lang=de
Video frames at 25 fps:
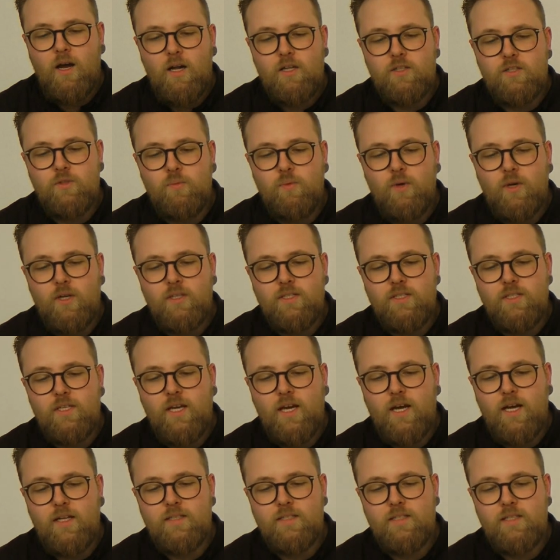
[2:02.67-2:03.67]
als würden
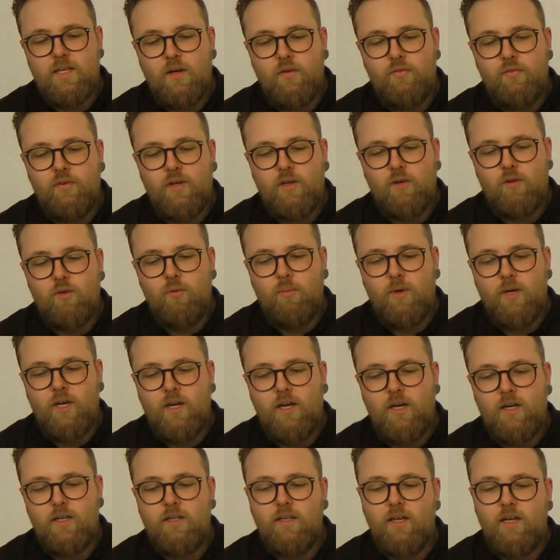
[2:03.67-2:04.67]
sie ernsthaft darüber
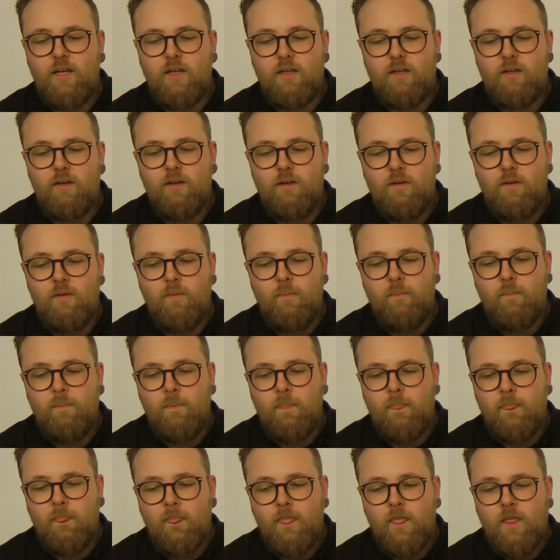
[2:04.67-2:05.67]
nachdenken,
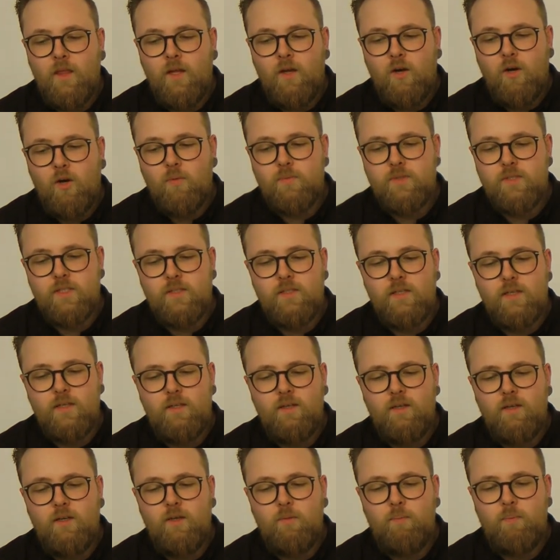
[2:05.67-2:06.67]
ob sie
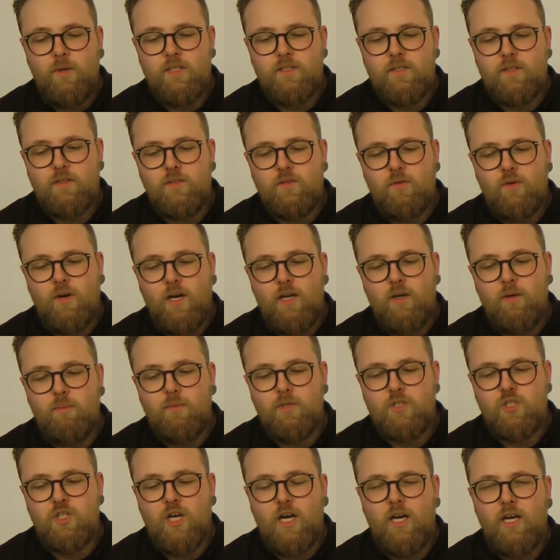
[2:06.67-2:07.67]
sich nicht besser zu einem
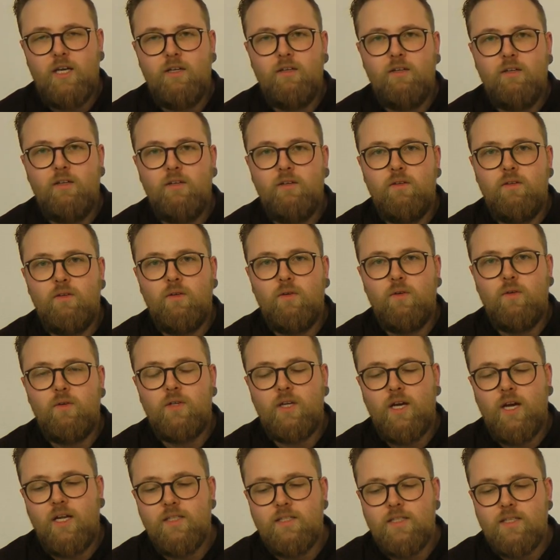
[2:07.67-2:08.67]
bescheidenen
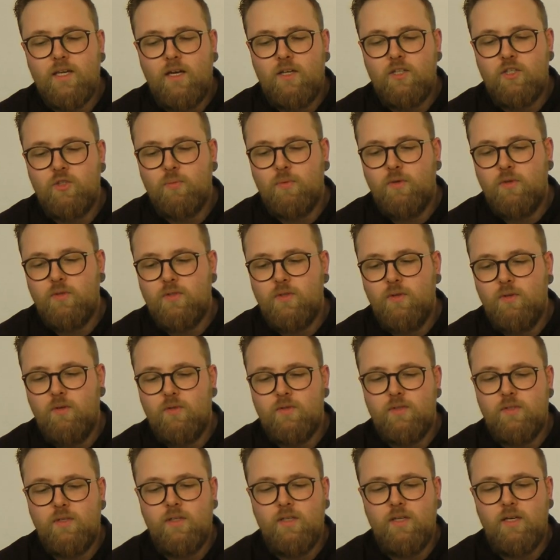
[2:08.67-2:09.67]
und ganz
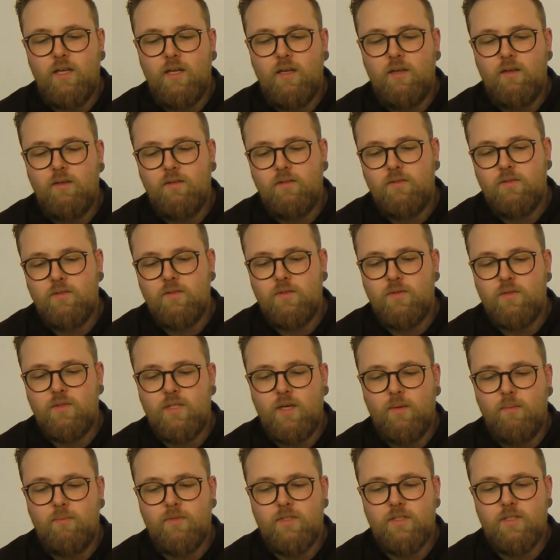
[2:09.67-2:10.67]
anspruchslosen D
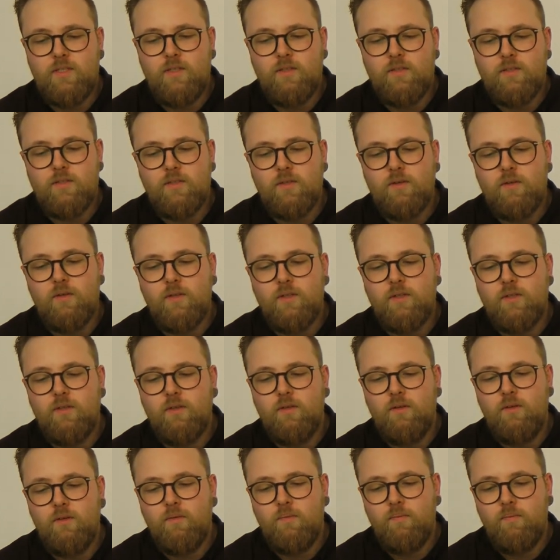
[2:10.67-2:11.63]
zusammenziehen sollten.